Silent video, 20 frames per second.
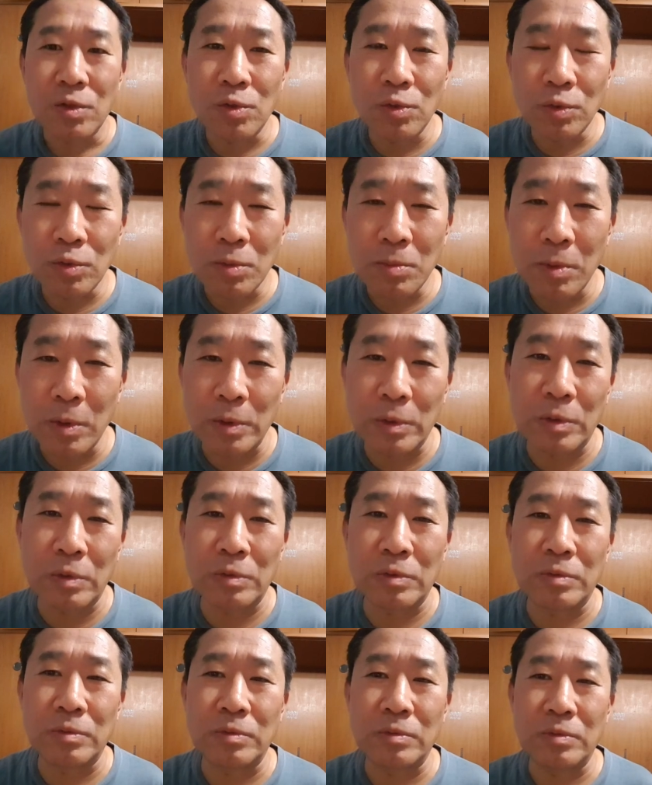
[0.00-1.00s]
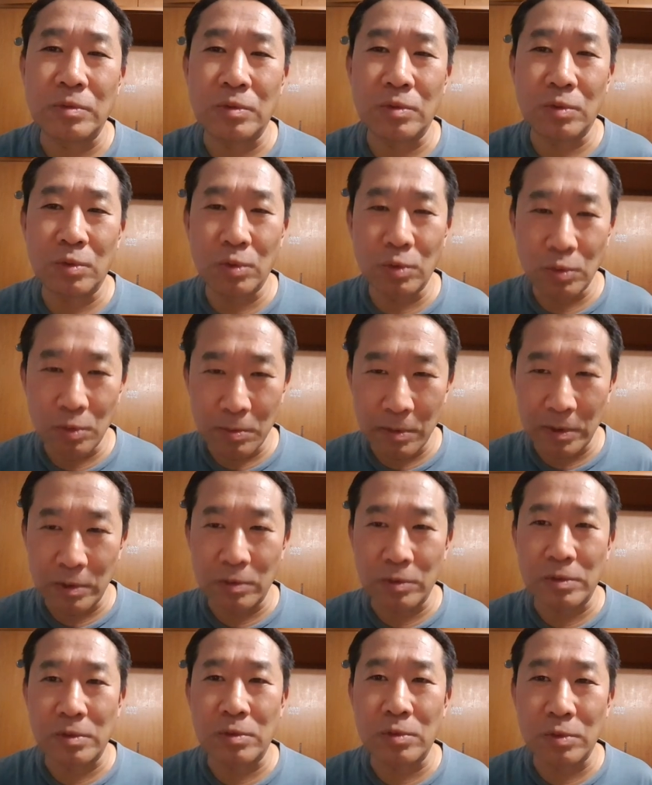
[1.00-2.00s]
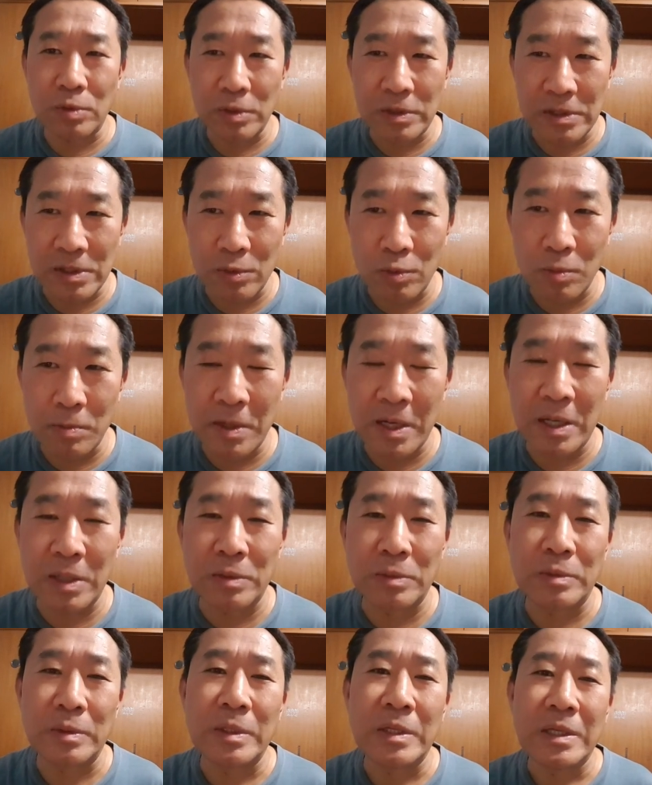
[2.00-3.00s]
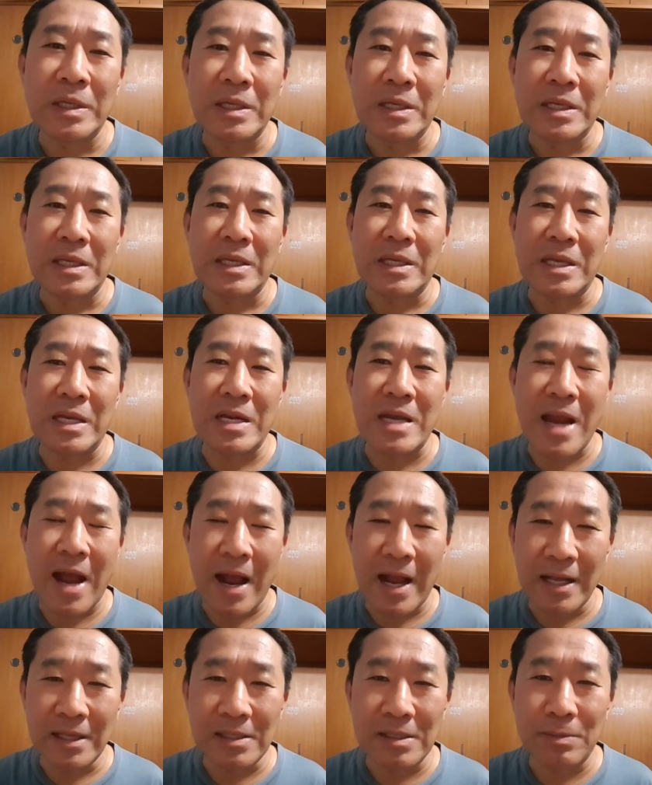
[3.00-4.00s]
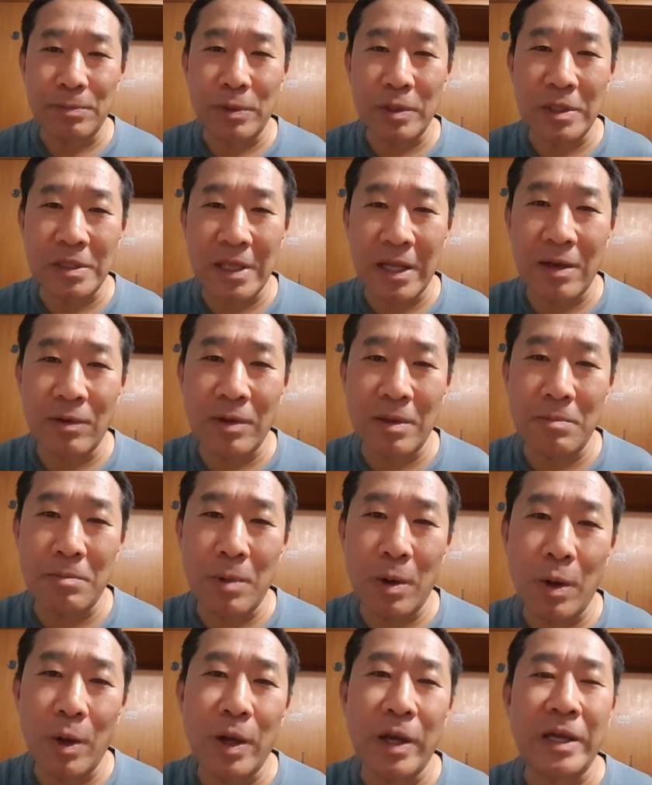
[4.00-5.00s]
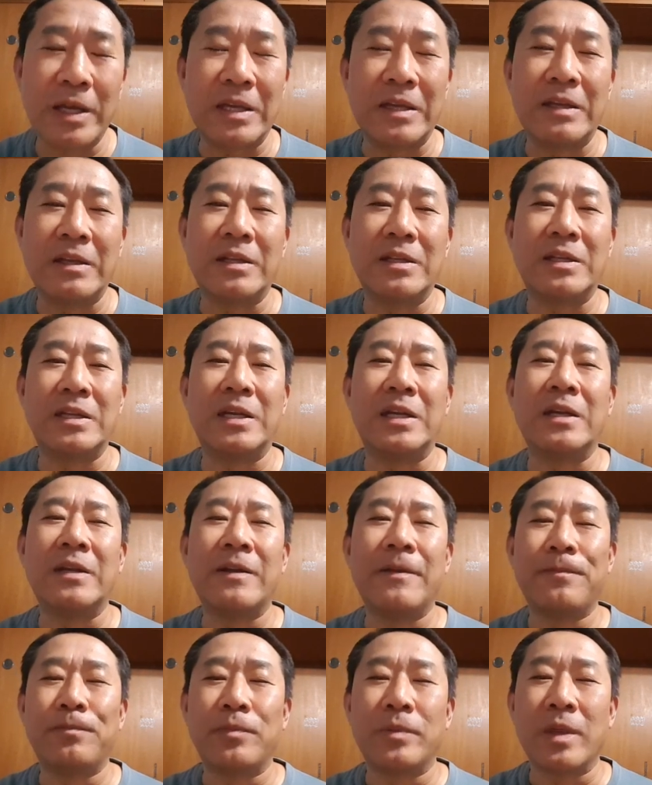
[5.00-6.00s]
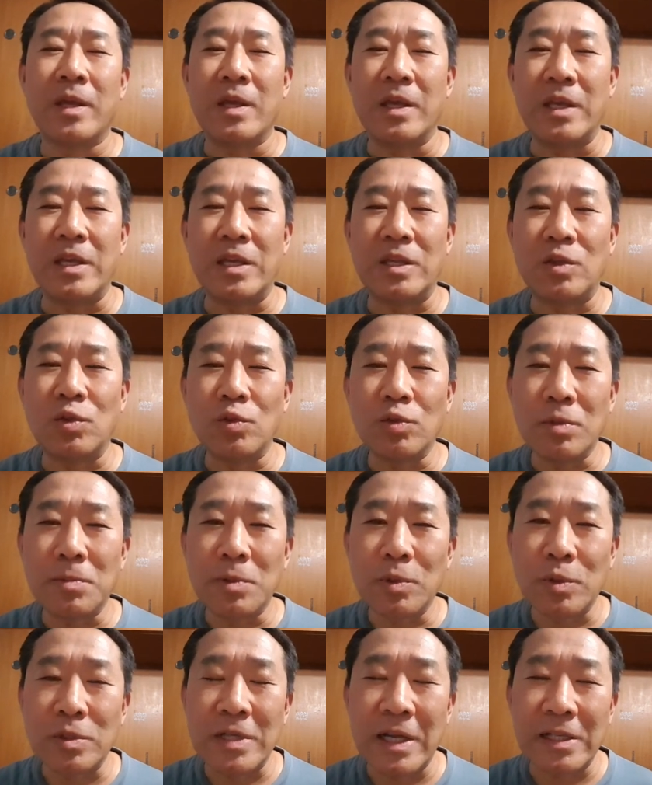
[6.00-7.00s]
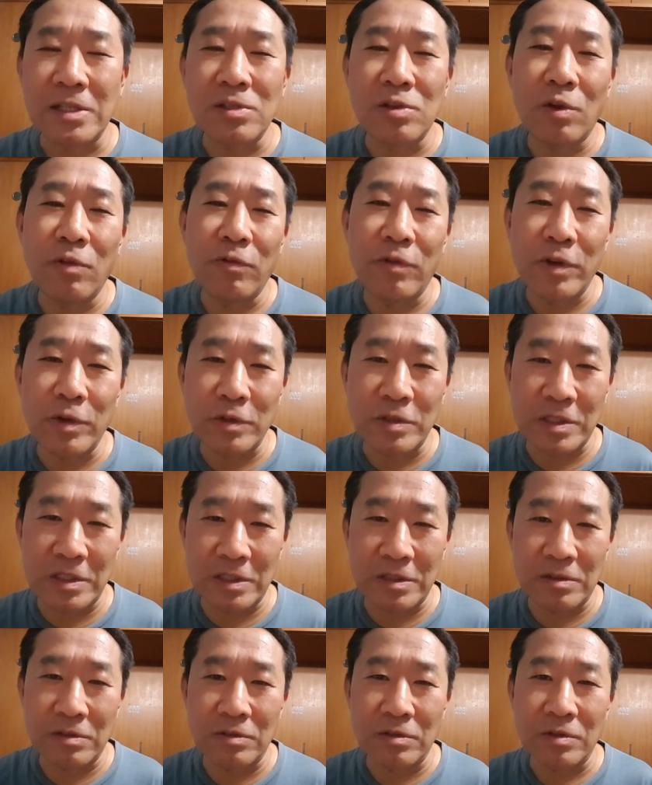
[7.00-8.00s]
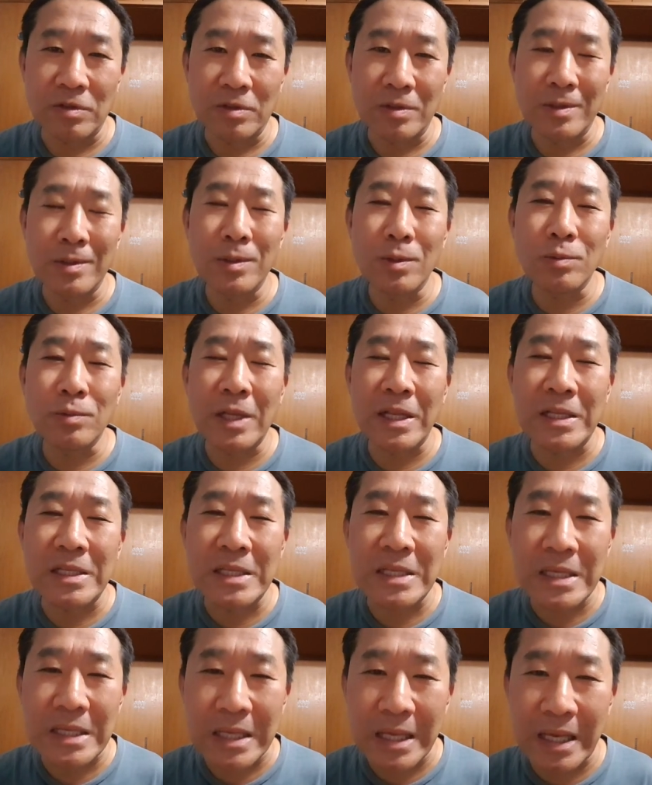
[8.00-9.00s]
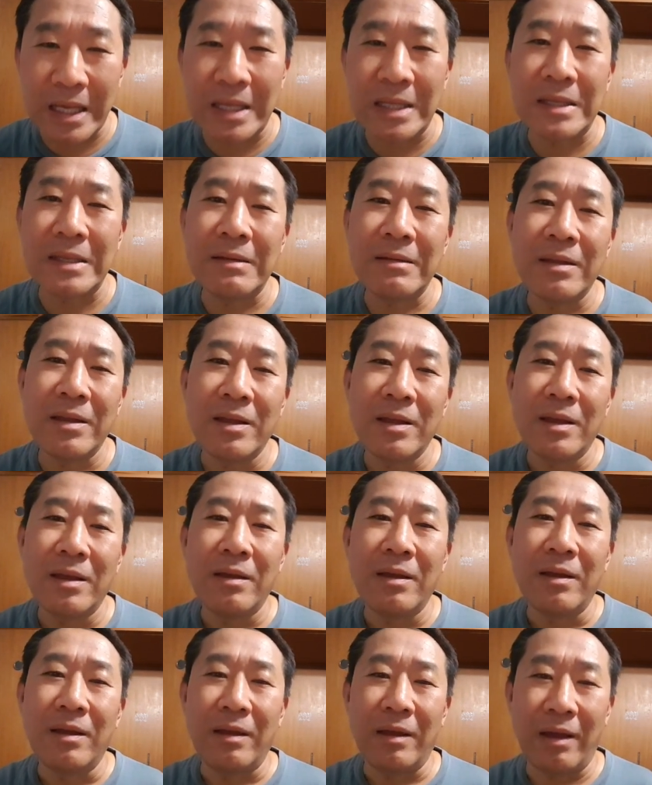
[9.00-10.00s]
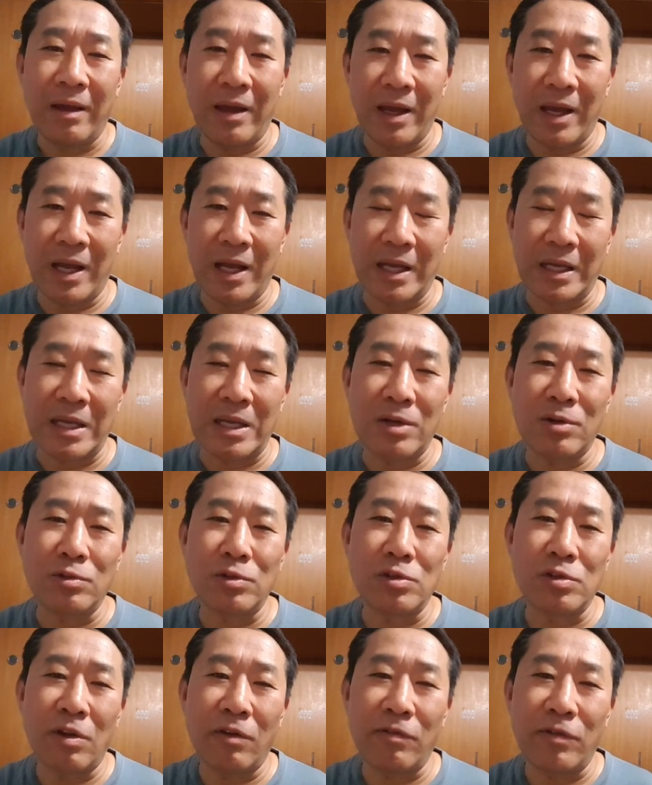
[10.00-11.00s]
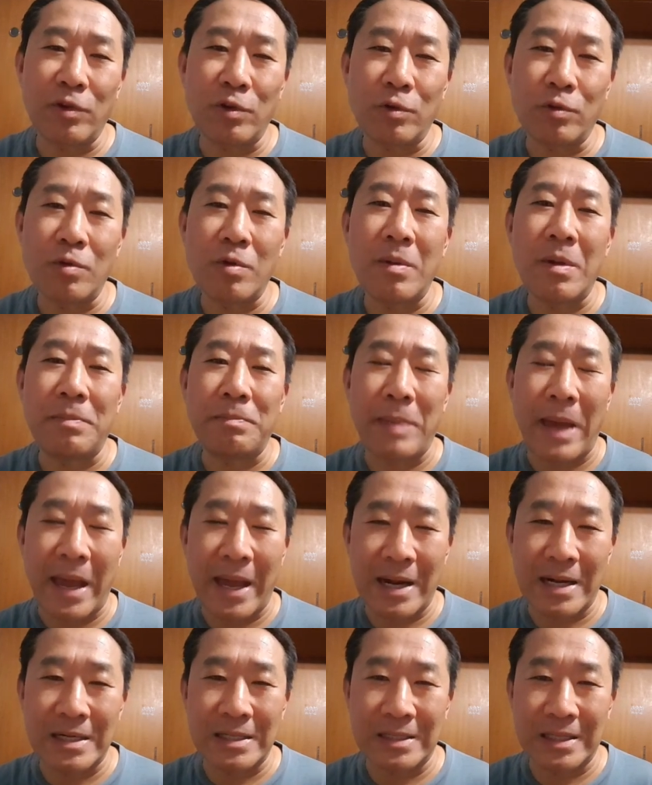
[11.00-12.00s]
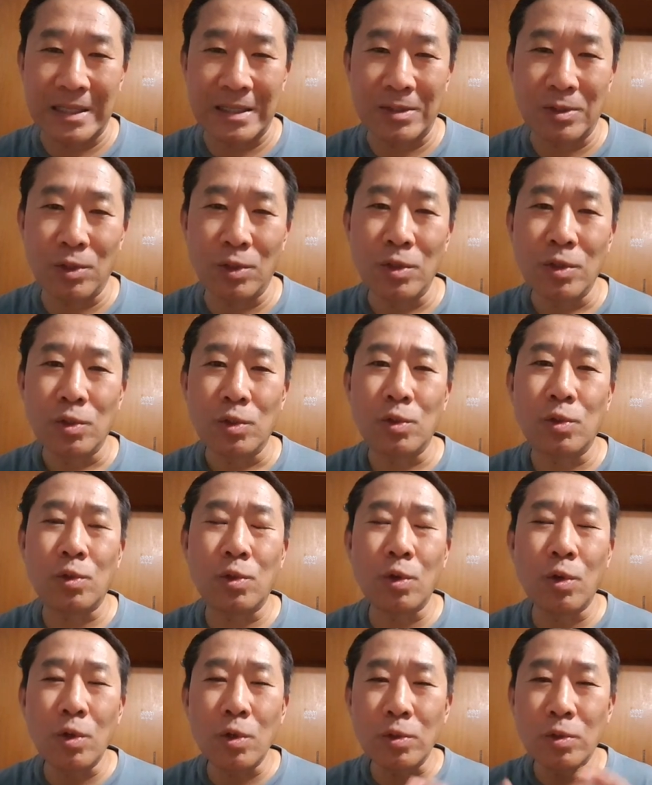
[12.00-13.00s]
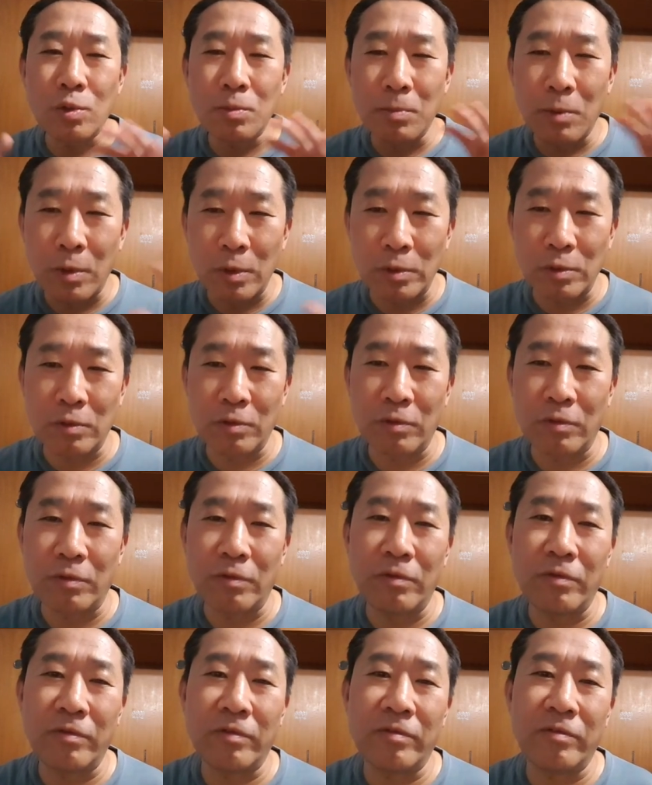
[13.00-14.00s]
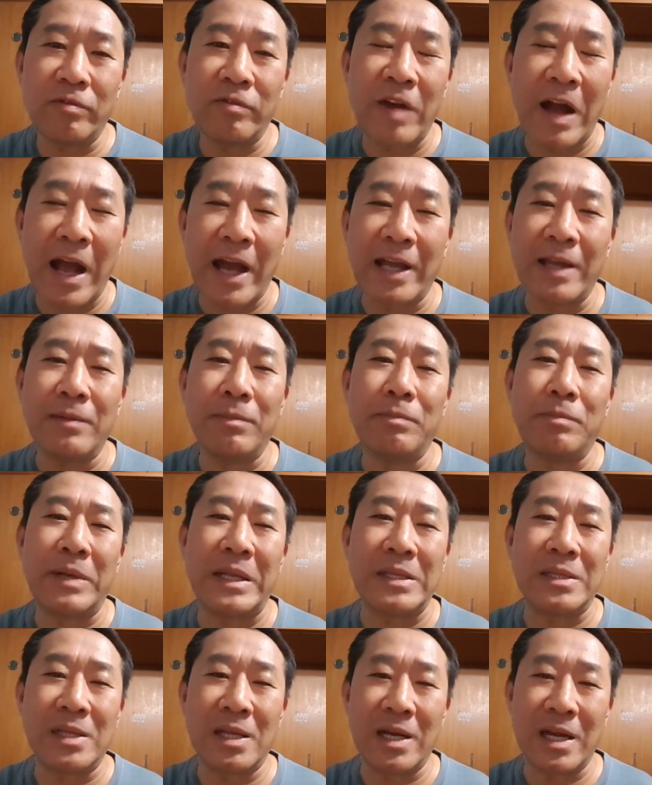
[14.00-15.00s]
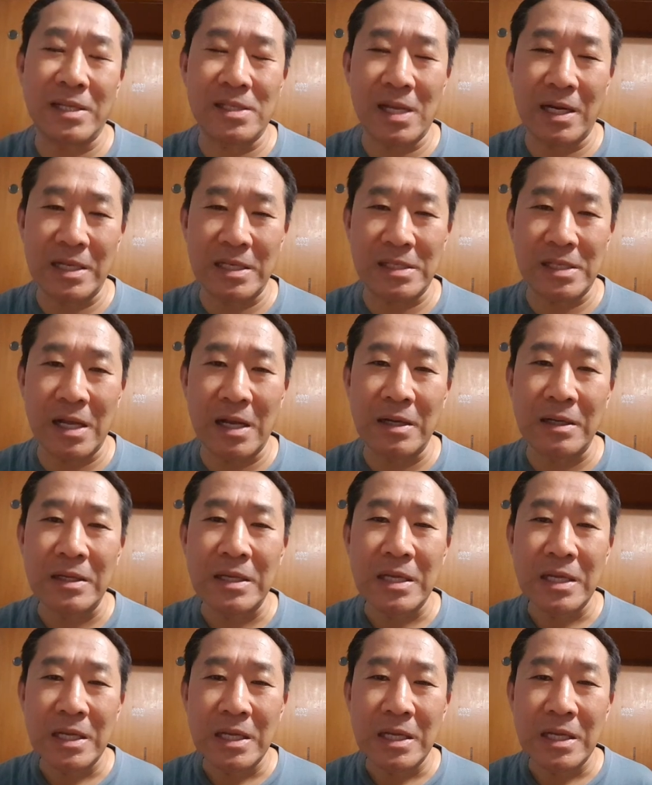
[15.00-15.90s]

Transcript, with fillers: todo mundo, todo mundo, todo ser humano que nasce porque tem alguém morre, né? E todo mundo já sofreu disso. Não tem ninguém é, que não sofreu com a perda. Então, todo mundo vai aprender essa lição